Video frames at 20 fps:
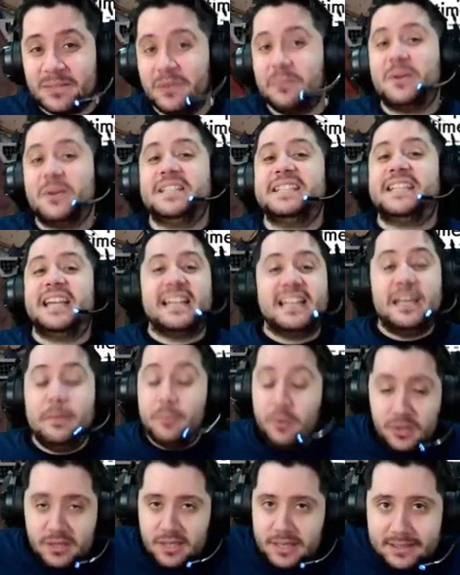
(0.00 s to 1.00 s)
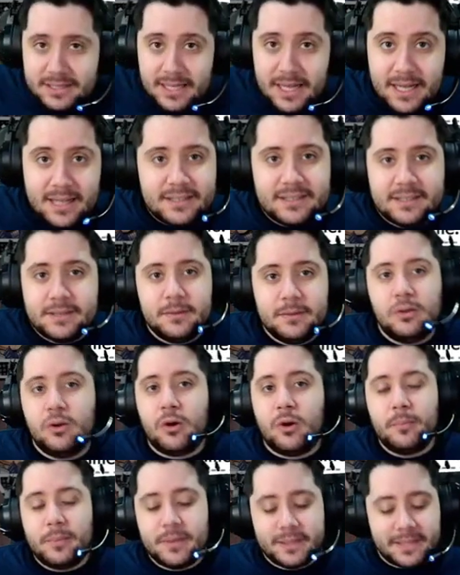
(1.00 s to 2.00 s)
lo ponéis en el equipo y ya está, y lo
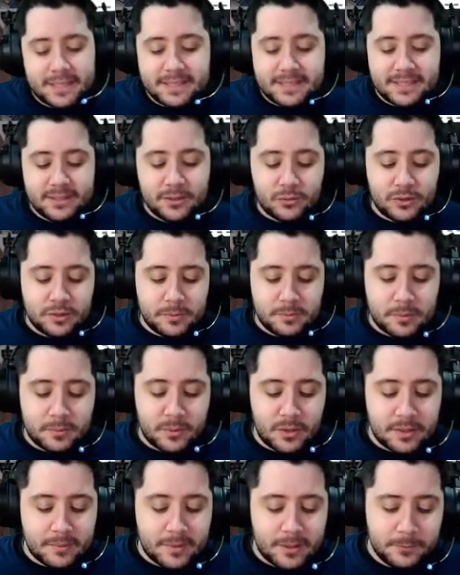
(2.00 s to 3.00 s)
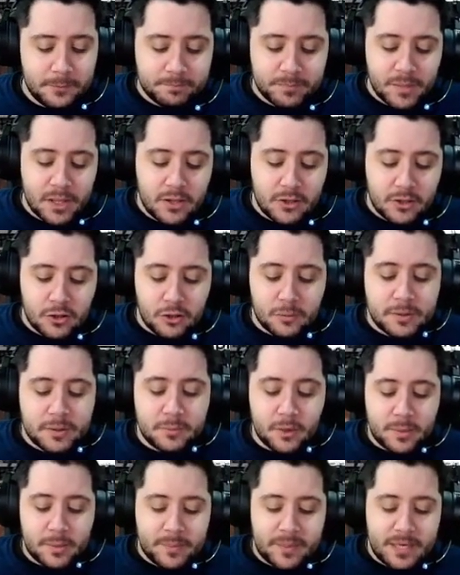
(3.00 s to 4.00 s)
completáis sin ningún tipo de problema, ¿no? Lo
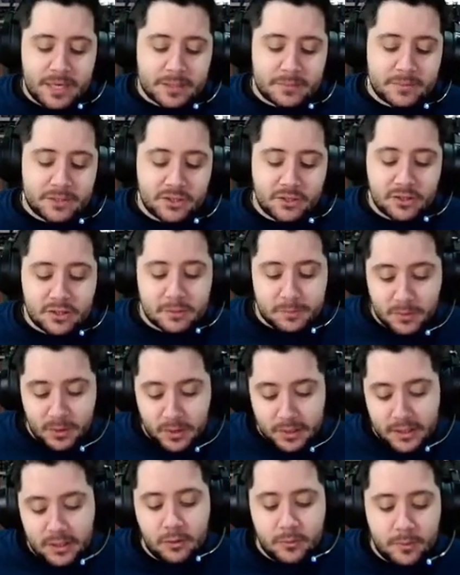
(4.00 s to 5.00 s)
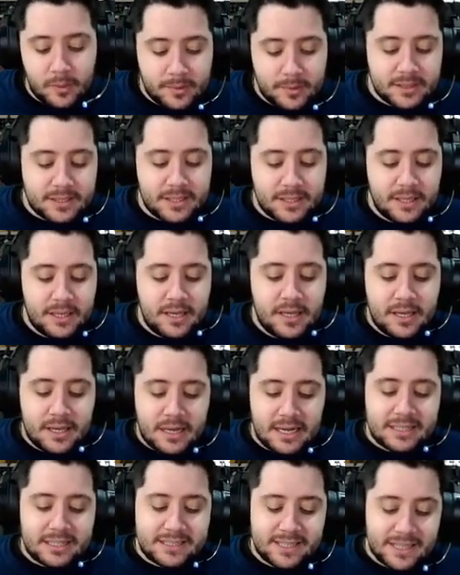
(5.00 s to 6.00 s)
mismo que para las misiones, pero aquí obviamente,
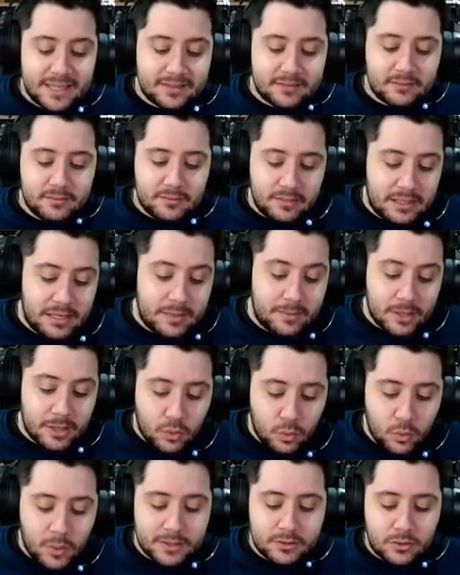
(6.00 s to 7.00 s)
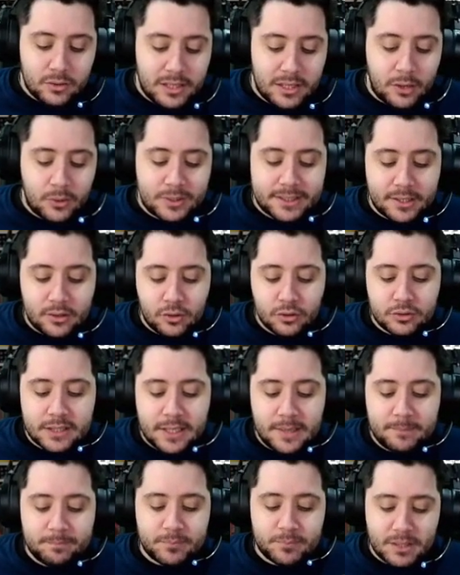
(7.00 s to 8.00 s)
al ser level 4 de la OSJ,
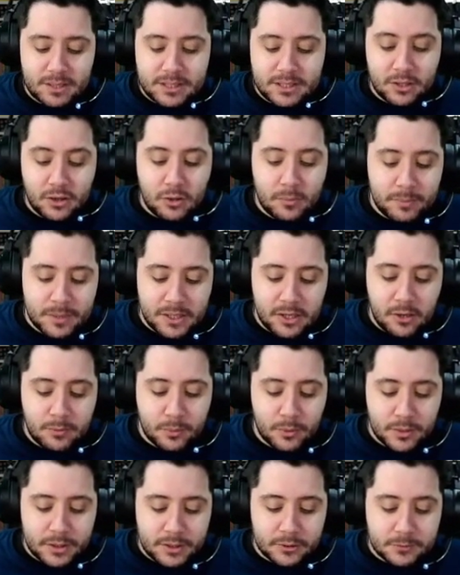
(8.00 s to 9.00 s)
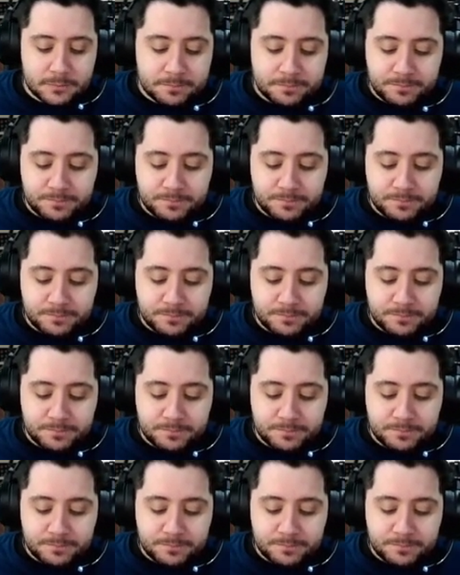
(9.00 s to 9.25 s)
se complica un poquito.